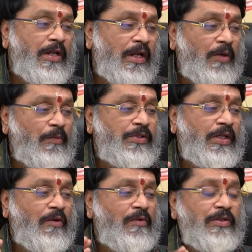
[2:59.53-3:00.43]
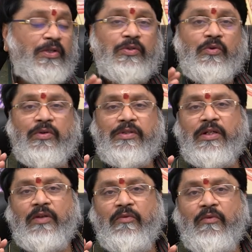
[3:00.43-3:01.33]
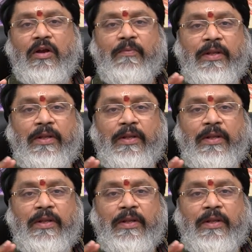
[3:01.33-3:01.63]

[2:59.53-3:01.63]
ఇక్కడ ముఖ్యంగా వీళ్ళు చేసుకోవాల్సిన అంటే వివాహ